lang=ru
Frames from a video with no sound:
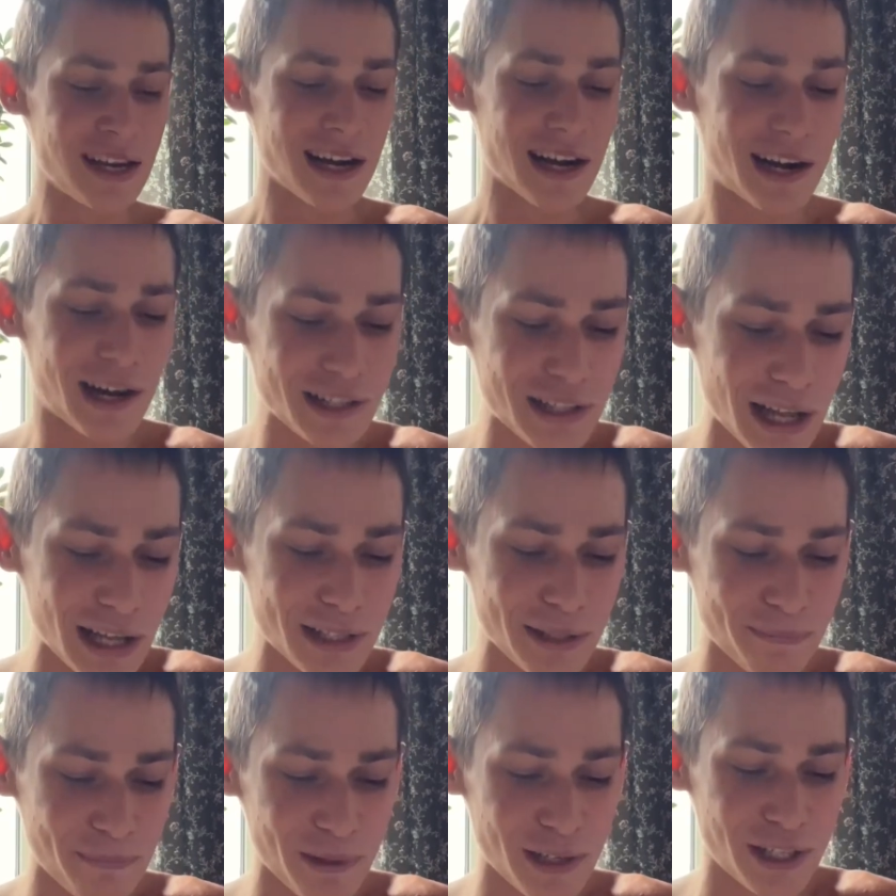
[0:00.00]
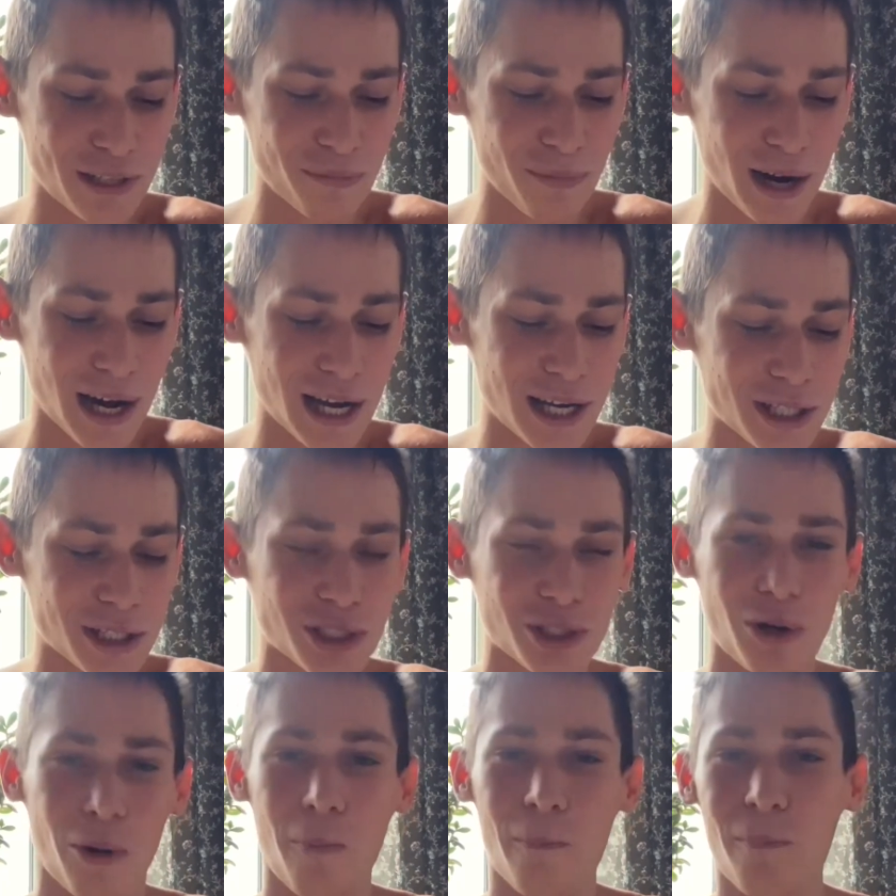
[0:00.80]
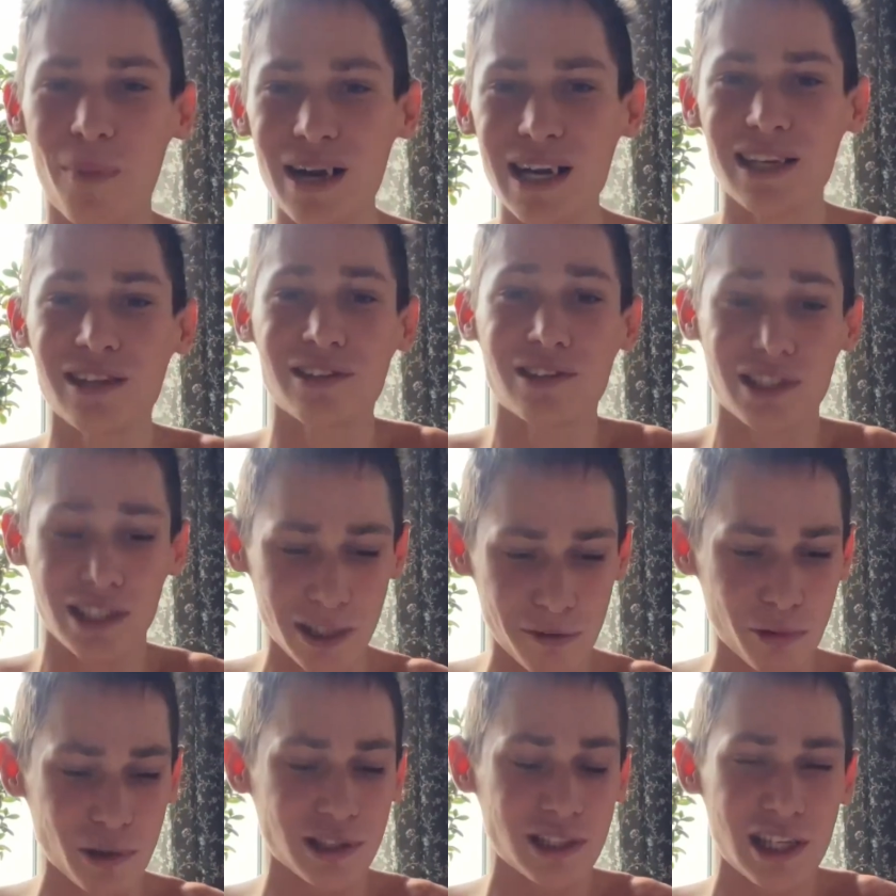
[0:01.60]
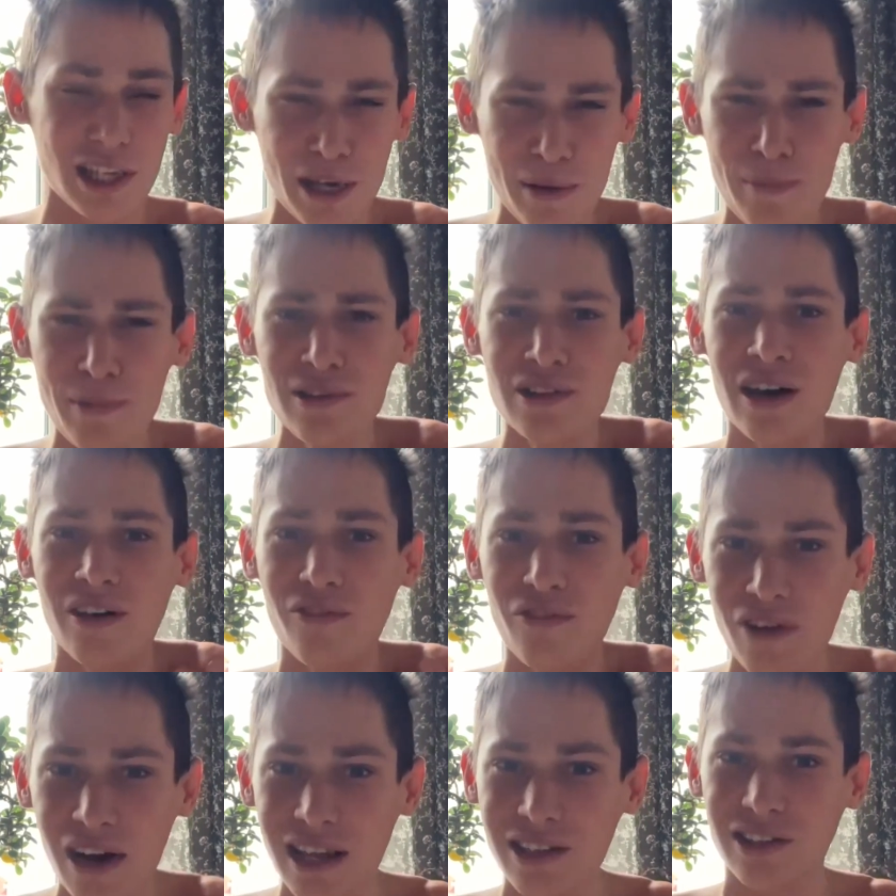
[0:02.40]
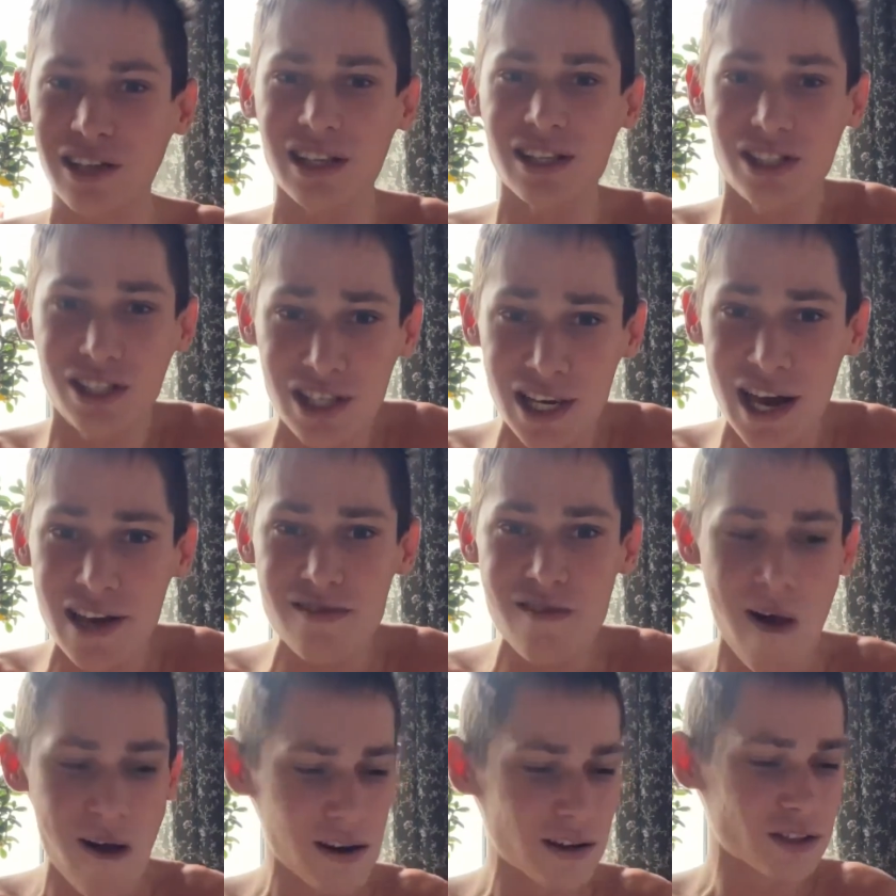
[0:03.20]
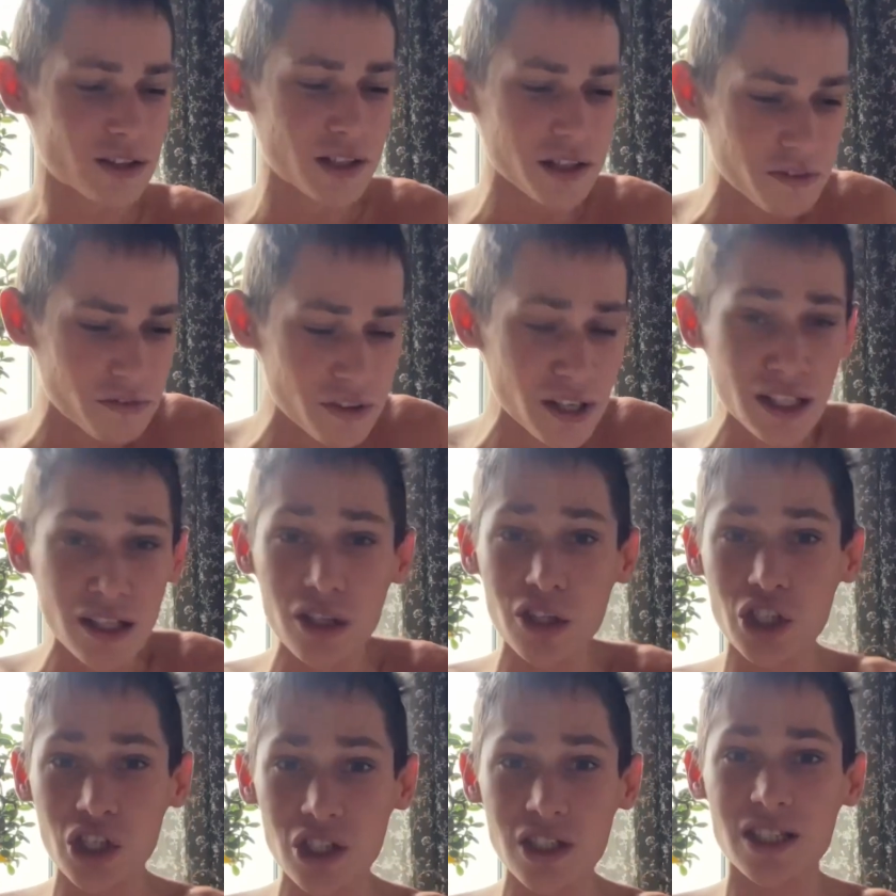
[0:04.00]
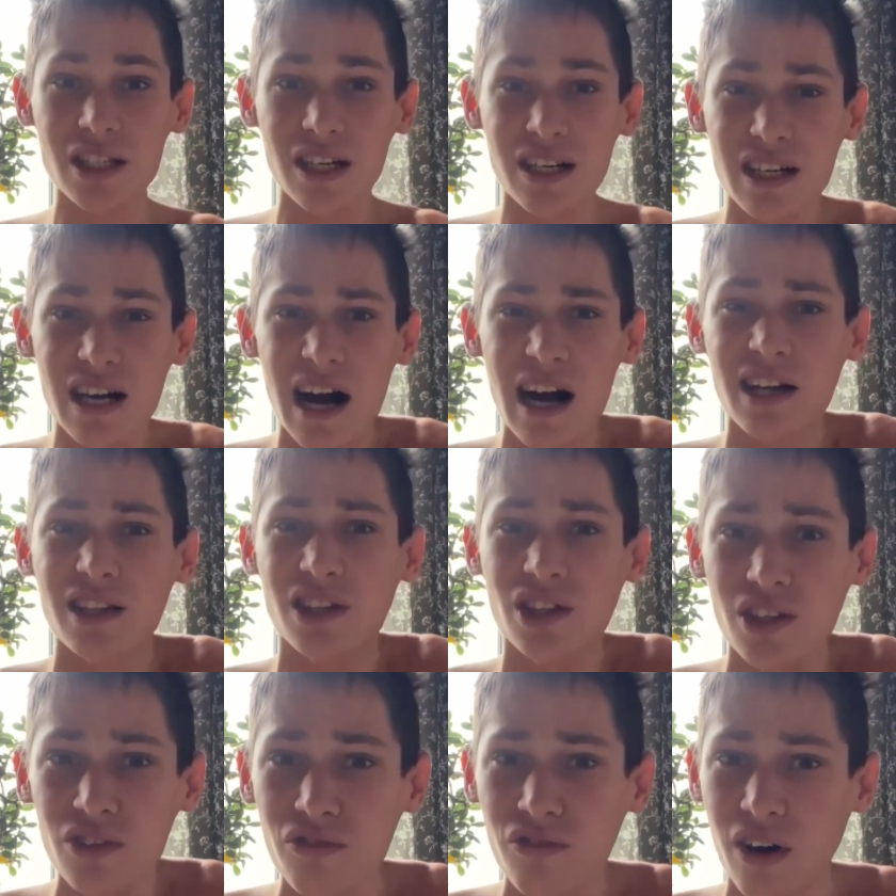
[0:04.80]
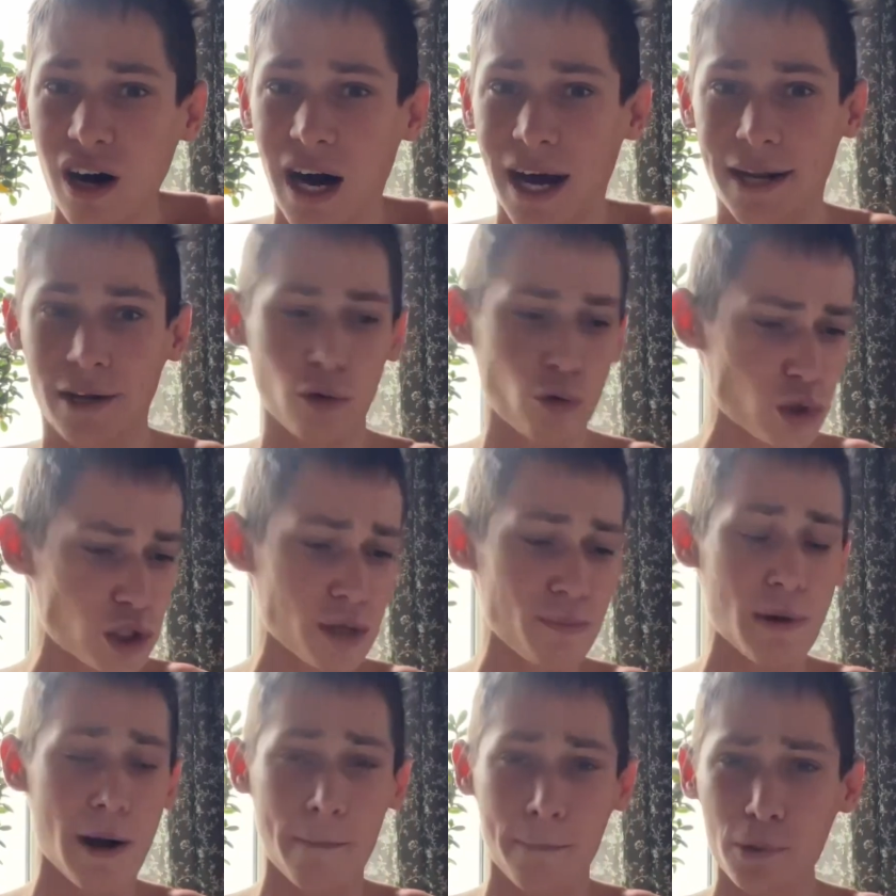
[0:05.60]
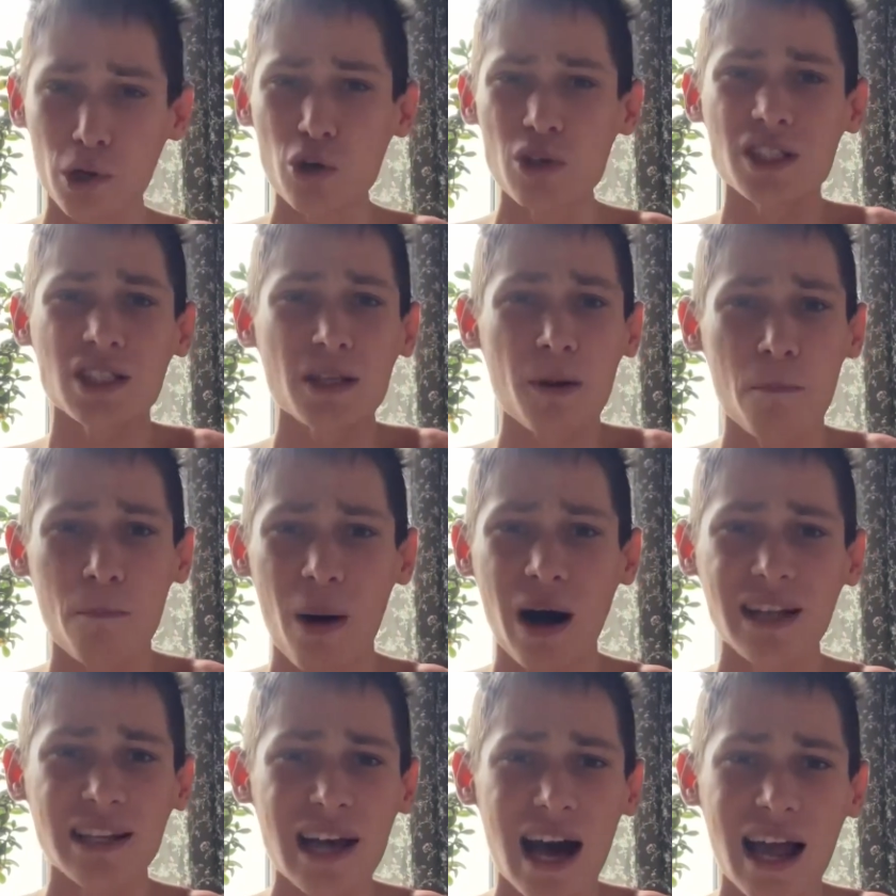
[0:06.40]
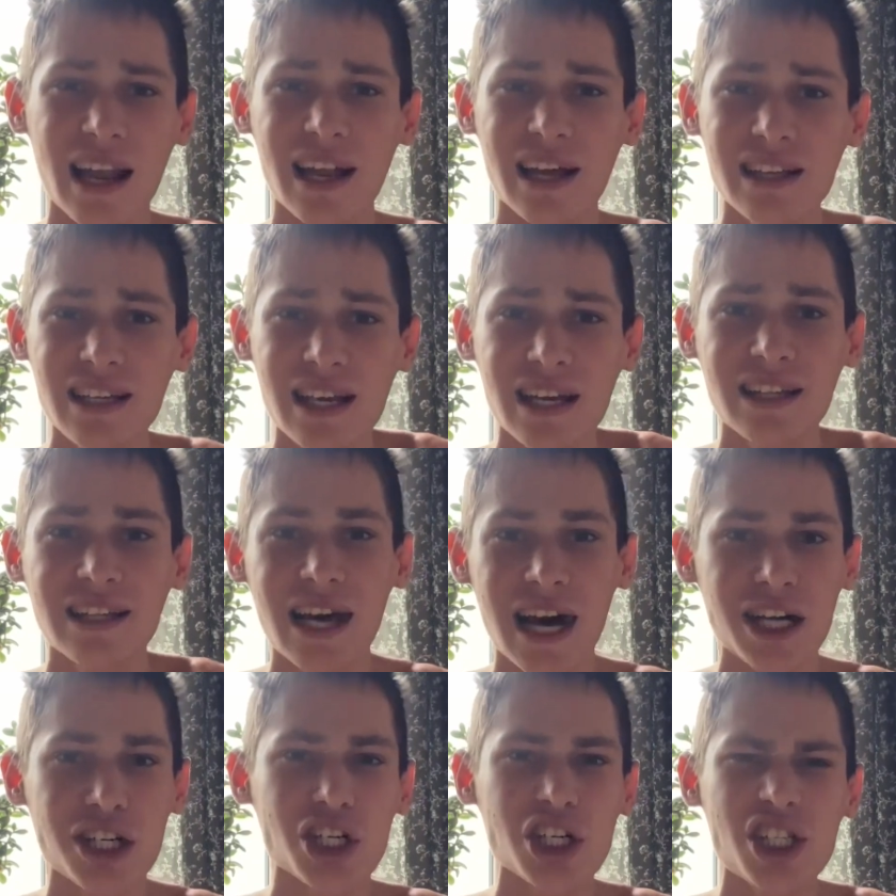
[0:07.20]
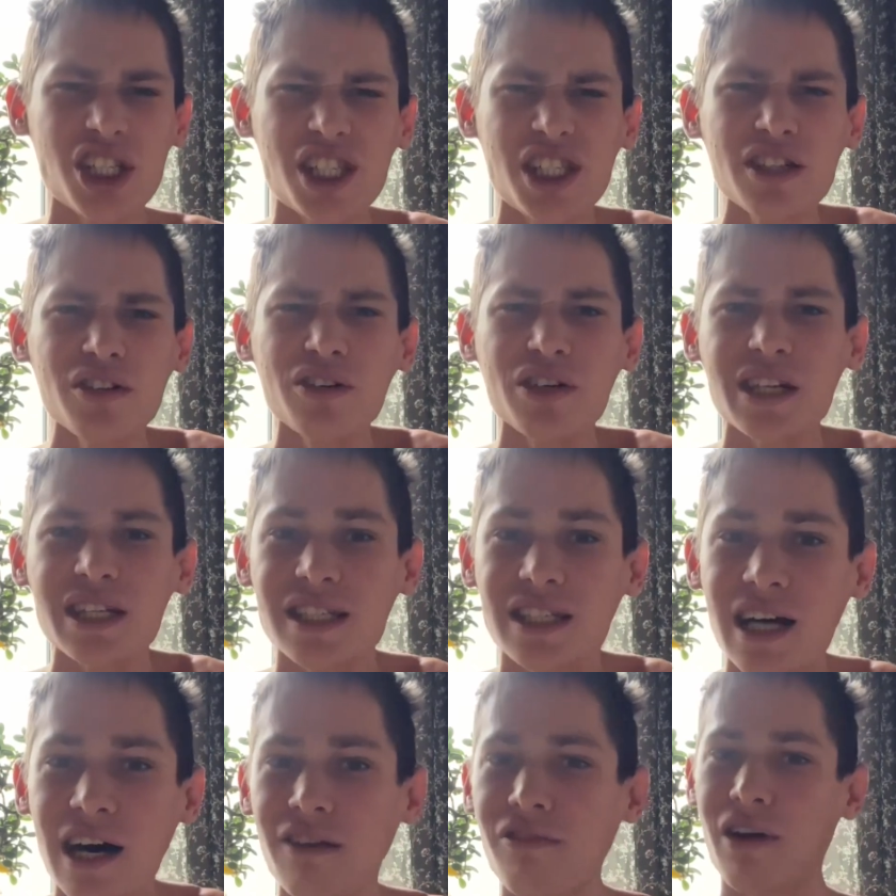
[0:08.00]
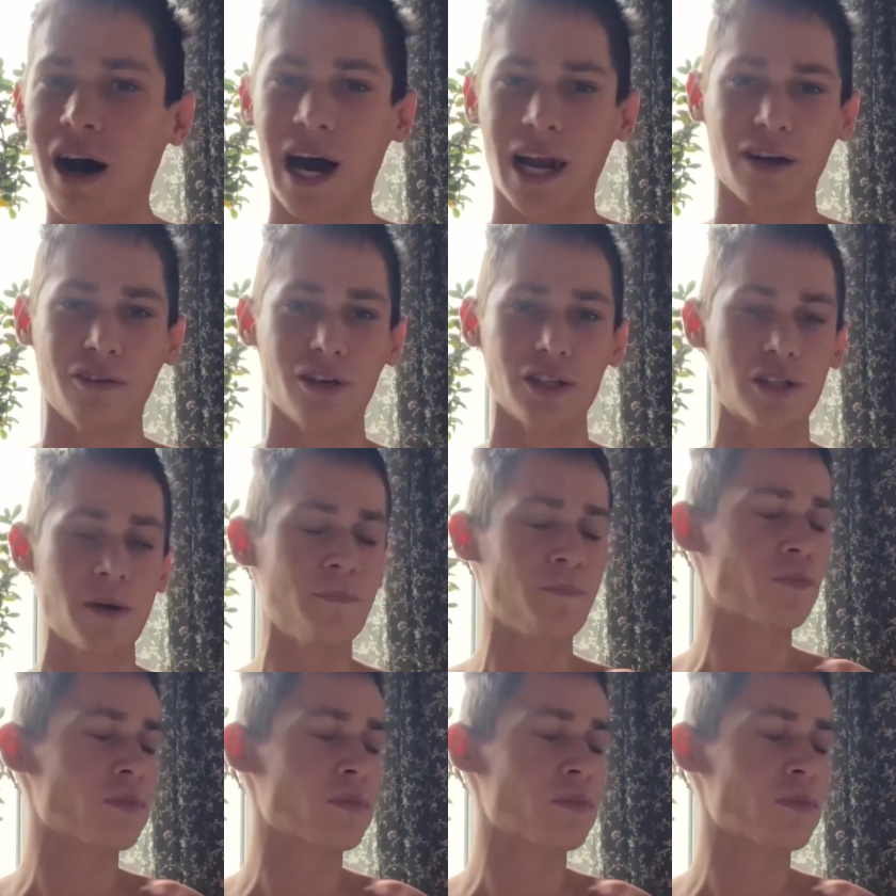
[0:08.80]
Когда ты понимаешь, что, блин, ты вот именно в этот день ты выложился как тварь, у тебя просто банально нет даже сил разговаривать.